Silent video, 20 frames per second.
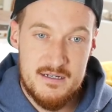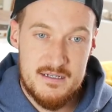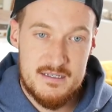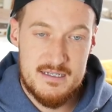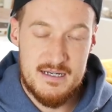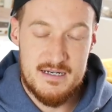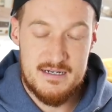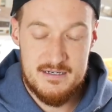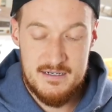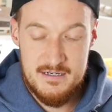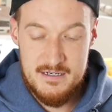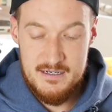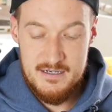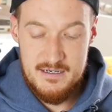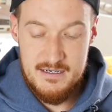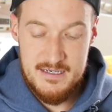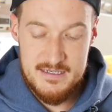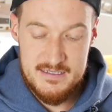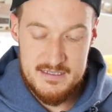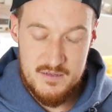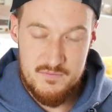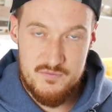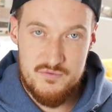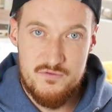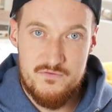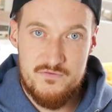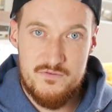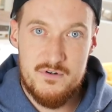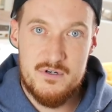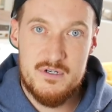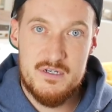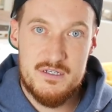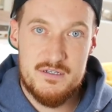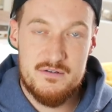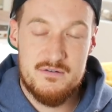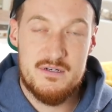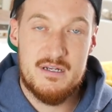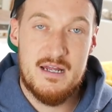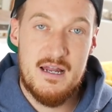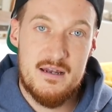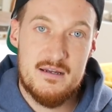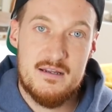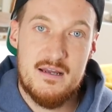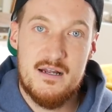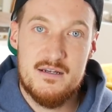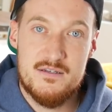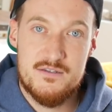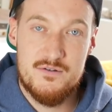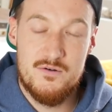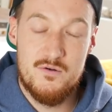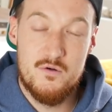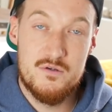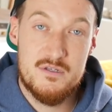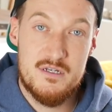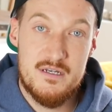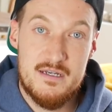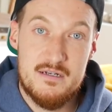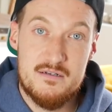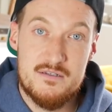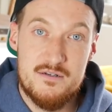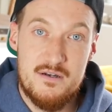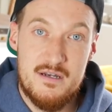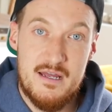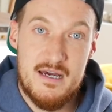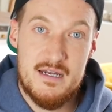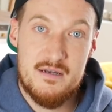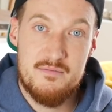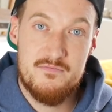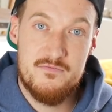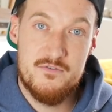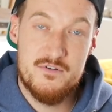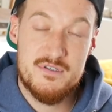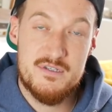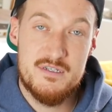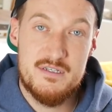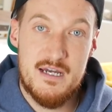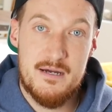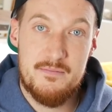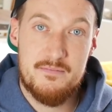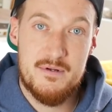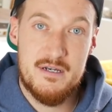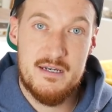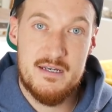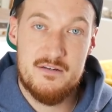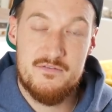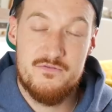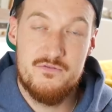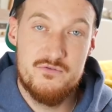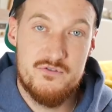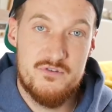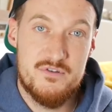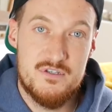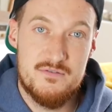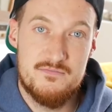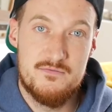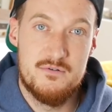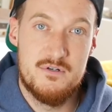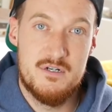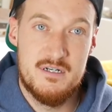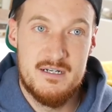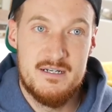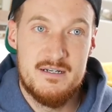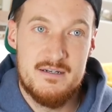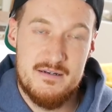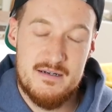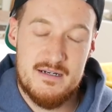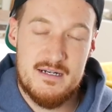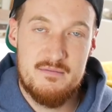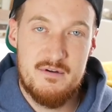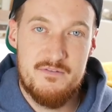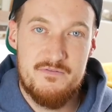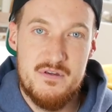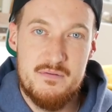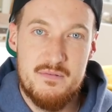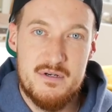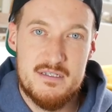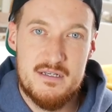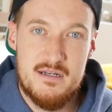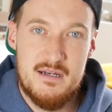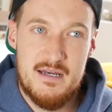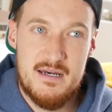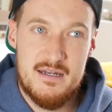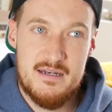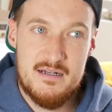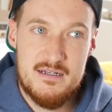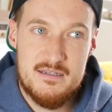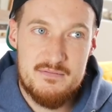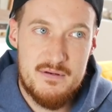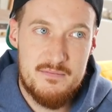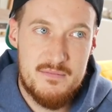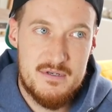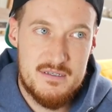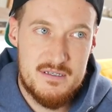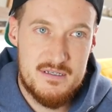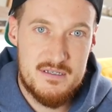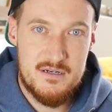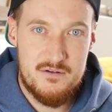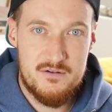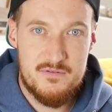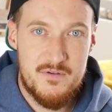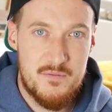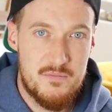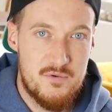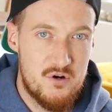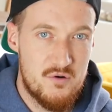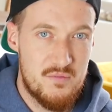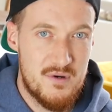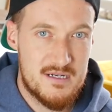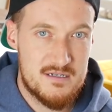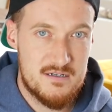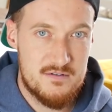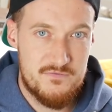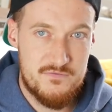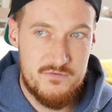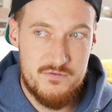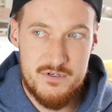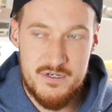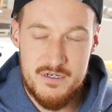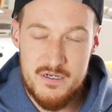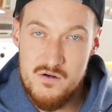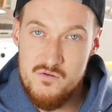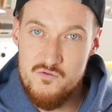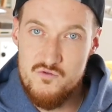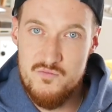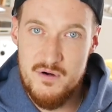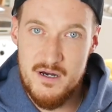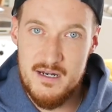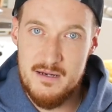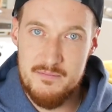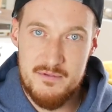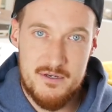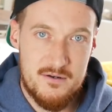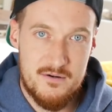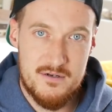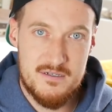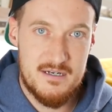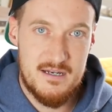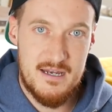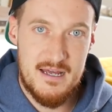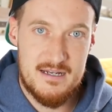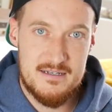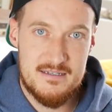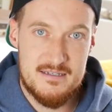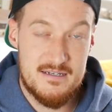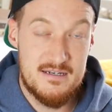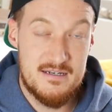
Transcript: Zack, legst dein Buch vor dich und dann kannst du loslegen zu lernen, wirst nicht abgelenkt, fühlst dich wohl. Und dann kann man viel besser lernen, als wenn man sich da irgendwie beobachtet fühlt. In der U-Bahn habe ich Leute lernen